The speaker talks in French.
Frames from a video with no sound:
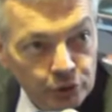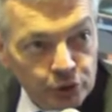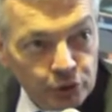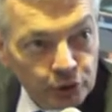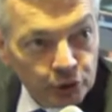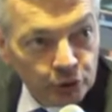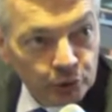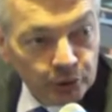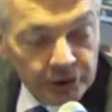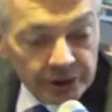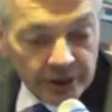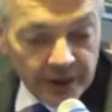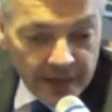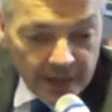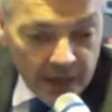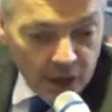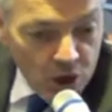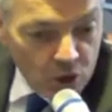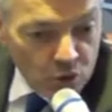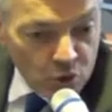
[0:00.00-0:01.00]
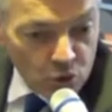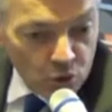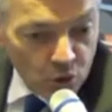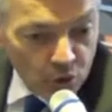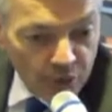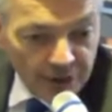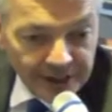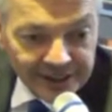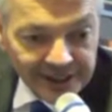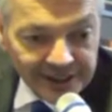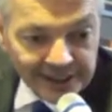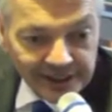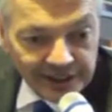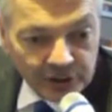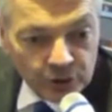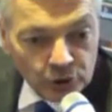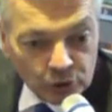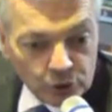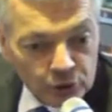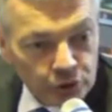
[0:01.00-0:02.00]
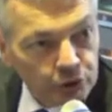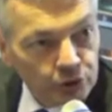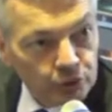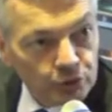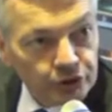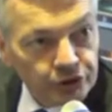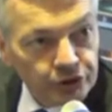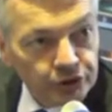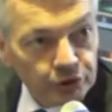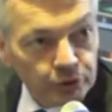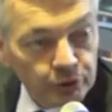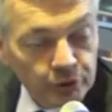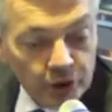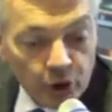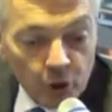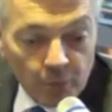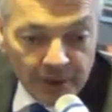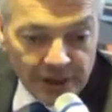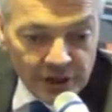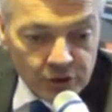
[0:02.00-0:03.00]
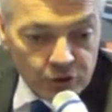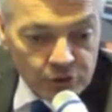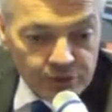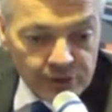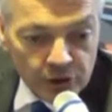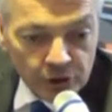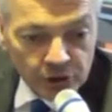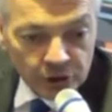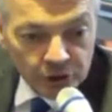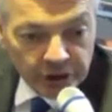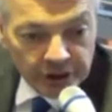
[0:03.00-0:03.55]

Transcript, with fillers: aujourd'hui, où l'on voit des ghettos se constituer. On parle souvent de